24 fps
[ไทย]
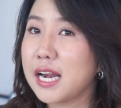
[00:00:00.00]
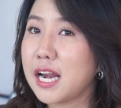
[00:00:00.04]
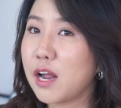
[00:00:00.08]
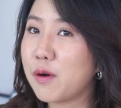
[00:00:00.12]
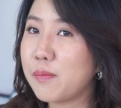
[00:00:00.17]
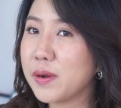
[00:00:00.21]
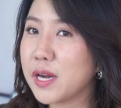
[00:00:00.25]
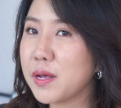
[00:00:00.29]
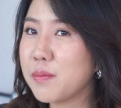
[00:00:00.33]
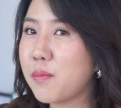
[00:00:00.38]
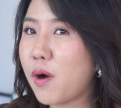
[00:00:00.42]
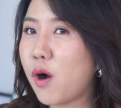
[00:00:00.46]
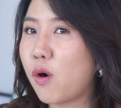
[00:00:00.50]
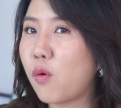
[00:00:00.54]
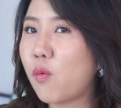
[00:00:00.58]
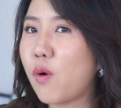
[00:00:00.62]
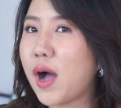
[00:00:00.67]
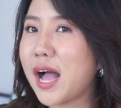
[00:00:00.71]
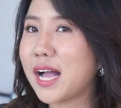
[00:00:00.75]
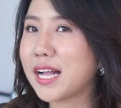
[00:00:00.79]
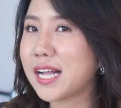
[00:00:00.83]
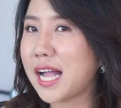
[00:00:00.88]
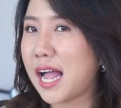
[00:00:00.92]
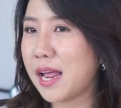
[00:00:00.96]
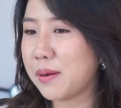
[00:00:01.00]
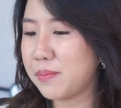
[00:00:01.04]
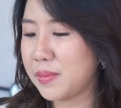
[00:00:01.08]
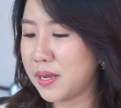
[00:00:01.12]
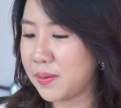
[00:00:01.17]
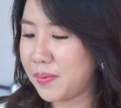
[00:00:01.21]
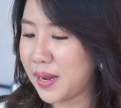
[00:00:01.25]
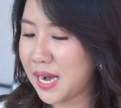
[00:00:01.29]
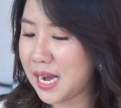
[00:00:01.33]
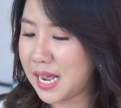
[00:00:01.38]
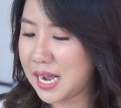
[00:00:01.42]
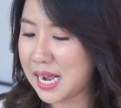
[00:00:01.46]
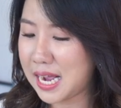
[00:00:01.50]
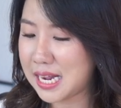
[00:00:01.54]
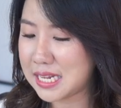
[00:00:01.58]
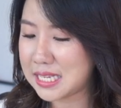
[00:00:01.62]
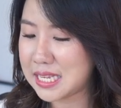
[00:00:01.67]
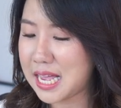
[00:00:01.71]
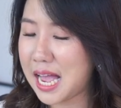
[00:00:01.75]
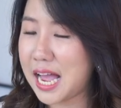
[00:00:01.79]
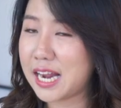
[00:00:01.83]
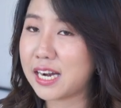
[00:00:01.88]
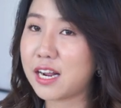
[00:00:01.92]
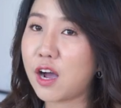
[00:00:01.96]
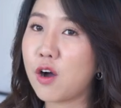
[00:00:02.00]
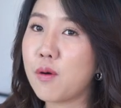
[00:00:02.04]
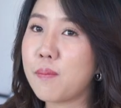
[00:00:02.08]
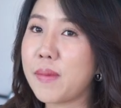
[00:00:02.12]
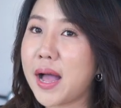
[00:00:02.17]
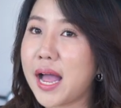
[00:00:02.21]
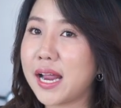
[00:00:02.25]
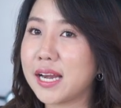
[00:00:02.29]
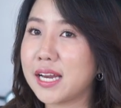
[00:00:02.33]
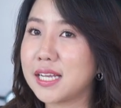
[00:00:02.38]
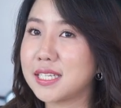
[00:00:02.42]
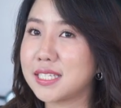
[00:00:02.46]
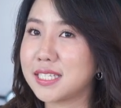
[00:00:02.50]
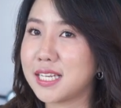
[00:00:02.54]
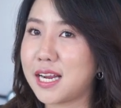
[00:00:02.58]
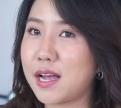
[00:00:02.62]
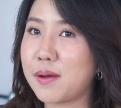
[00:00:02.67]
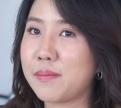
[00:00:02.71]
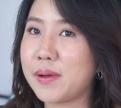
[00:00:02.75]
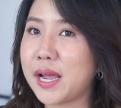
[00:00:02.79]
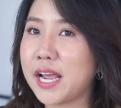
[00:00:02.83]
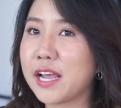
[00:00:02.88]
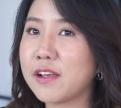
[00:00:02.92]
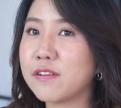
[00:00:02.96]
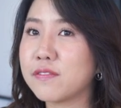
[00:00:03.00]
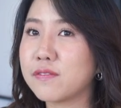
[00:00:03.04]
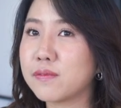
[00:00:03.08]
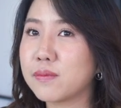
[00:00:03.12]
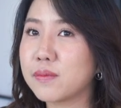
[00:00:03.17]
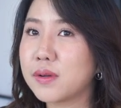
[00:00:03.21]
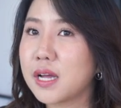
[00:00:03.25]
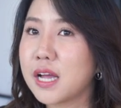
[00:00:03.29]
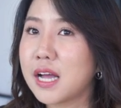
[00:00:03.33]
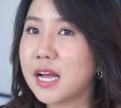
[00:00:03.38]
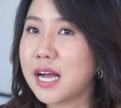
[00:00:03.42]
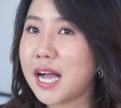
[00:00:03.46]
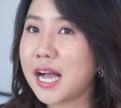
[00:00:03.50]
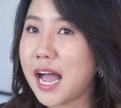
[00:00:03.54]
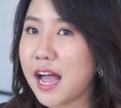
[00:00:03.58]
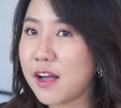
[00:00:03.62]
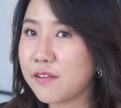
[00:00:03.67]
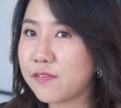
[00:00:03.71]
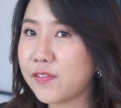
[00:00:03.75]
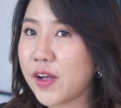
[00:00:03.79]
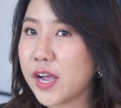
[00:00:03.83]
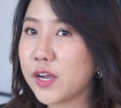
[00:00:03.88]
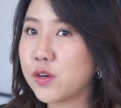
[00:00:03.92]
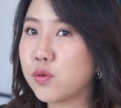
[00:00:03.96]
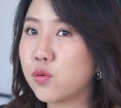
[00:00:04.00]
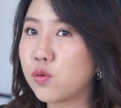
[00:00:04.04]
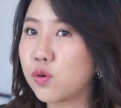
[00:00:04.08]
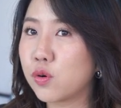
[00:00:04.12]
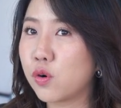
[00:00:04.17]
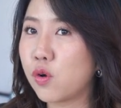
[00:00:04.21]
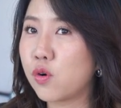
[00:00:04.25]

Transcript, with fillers: เราไม่ได้บอกว่าการมีพลังงานสะอาดเข้ามาเนี่ยจะทำให้ค่าไฟถูก